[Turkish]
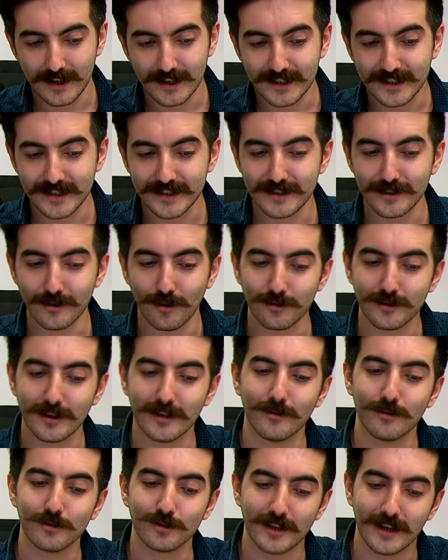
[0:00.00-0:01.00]
kızın
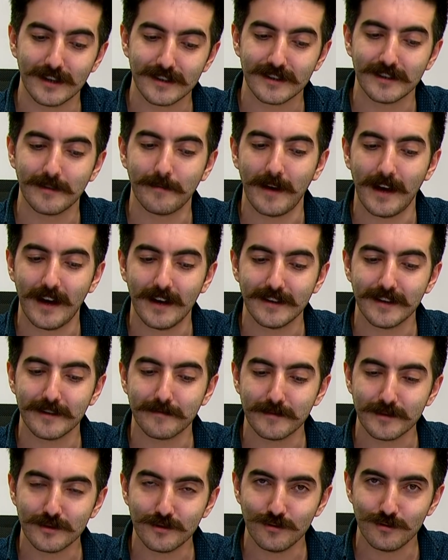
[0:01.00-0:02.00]
ondan hoşlandığını beyan
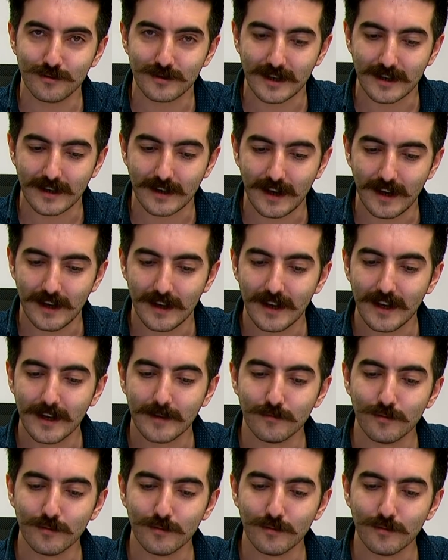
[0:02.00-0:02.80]
etmesi üzerine